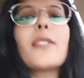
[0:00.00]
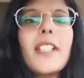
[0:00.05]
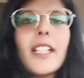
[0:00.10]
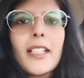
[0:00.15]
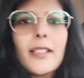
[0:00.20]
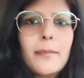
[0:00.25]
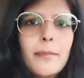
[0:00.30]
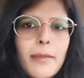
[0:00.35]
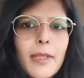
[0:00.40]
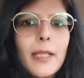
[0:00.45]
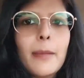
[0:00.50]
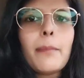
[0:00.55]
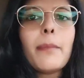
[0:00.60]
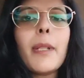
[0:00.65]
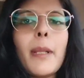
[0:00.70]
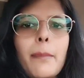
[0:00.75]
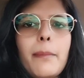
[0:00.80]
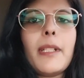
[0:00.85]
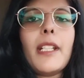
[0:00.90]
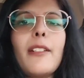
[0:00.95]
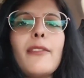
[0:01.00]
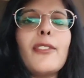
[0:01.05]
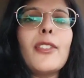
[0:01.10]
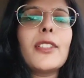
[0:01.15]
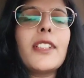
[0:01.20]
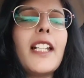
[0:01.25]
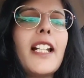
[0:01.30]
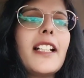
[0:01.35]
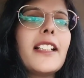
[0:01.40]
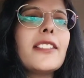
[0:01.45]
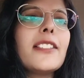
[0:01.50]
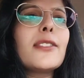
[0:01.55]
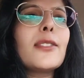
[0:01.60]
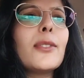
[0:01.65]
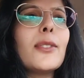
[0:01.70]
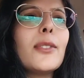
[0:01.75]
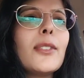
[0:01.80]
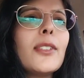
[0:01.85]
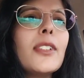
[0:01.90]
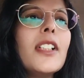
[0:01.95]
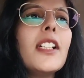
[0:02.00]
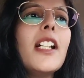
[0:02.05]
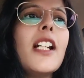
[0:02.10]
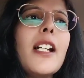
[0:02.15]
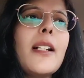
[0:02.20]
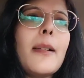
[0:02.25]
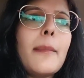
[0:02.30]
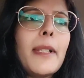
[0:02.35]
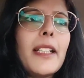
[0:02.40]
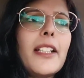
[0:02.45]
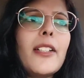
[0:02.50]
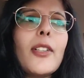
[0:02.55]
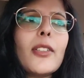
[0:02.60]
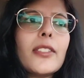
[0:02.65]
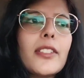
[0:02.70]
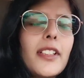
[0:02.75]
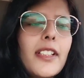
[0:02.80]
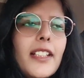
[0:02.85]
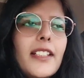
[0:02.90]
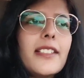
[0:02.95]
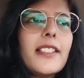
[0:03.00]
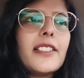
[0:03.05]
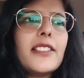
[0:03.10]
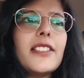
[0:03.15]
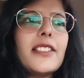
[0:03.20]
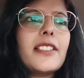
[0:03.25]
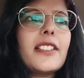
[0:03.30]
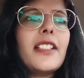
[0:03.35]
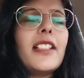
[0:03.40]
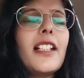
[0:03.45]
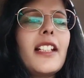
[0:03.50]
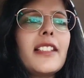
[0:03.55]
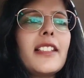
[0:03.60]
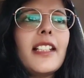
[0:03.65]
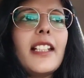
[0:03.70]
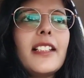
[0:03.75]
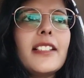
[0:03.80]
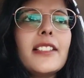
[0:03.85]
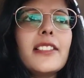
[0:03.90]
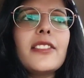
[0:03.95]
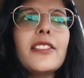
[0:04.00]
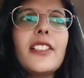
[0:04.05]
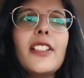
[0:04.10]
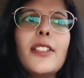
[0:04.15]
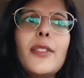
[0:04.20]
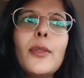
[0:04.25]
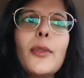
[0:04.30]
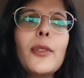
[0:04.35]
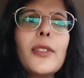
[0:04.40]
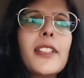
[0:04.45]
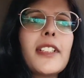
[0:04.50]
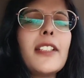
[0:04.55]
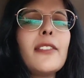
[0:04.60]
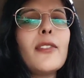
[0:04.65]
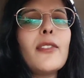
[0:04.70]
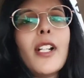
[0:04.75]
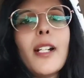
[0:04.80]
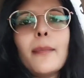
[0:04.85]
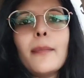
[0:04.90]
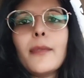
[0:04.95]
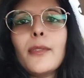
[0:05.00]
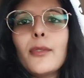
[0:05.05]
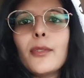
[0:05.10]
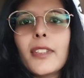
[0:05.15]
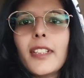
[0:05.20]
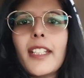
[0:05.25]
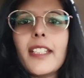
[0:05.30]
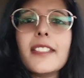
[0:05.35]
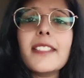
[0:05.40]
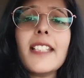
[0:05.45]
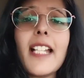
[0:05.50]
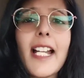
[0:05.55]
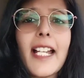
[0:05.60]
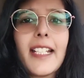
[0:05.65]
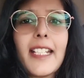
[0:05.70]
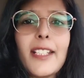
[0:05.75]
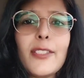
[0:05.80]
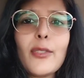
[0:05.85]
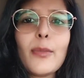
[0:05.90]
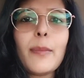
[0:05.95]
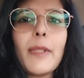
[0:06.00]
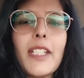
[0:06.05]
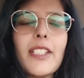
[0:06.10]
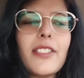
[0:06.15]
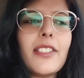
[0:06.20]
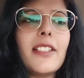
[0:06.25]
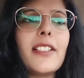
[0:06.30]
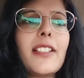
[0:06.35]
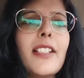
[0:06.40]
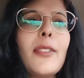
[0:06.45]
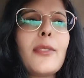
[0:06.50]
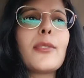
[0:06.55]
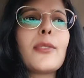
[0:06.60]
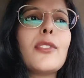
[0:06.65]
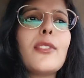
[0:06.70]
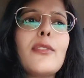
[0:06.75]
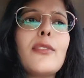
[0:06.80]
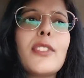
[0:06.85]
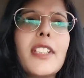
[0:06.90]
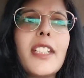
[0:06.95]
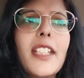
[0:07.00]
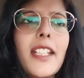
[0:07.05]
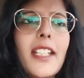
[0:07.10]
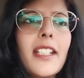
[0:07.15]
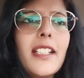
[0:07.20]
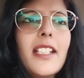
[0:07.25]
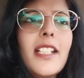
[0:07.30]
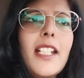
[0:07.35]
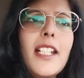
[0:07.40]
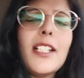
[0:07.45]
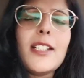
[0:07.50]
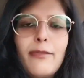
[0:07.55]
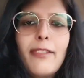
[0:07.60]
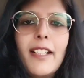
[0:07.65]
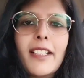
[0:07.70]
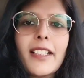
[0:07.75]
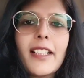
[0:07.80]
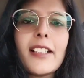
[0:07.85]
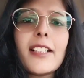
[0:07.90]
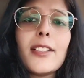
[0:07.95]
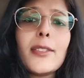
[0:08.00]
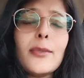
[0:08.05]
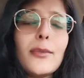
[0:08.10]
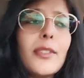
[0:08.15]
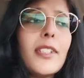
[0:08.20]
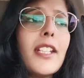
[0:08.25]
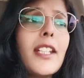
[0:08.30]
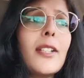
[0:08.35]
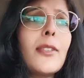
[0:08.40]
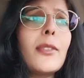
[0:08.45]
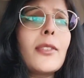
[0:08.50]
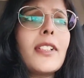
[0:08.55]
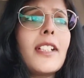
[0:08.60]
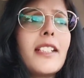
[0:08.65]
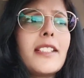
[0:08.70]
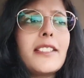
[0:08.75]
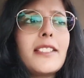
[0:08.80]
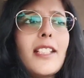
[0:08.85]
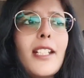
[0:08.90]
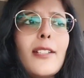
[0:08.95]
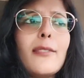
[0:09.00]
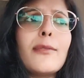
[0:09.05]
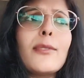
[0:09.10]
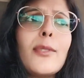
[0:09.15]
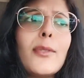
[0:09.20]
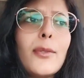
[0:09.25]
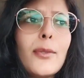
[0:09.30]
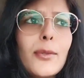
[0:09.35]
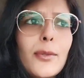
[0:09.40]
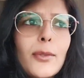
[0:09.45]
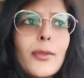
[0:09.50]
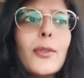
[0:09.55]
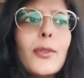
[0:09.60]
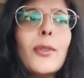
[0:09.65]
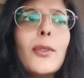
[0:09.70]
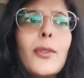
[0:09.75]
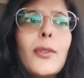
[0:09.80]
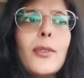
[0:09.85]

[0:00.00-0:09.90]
कैन बी प्रिपेयर फॉर दैट सो हमारी डॉक्टर ने सजेस्ट किया था एंड शी टोल्ड कि वो हम उनके सारे जो पेशेंट हैं उनको वो ये फैटल का टू को टेस्ट है वो उनको